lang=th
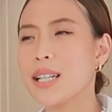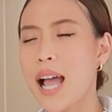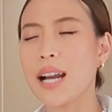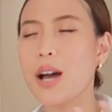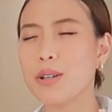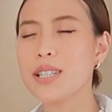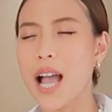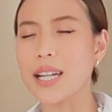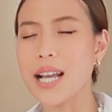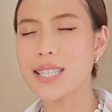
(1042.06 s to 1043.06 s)
กทางเราคืออ
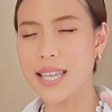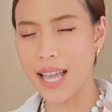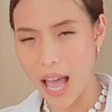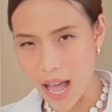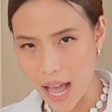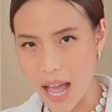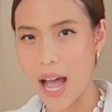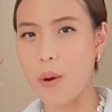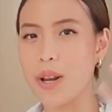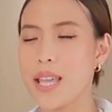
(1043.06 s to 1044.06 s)
ยากได้สีขา
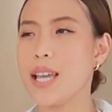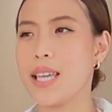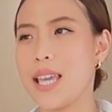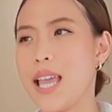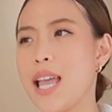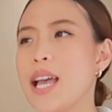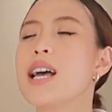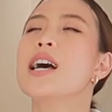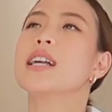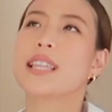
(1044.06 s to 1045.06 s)
วอะไรอย่างเงี้ย
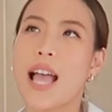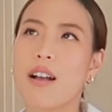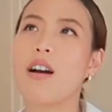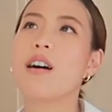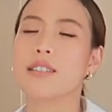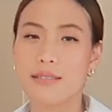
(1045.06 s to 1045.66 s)
แต่ก็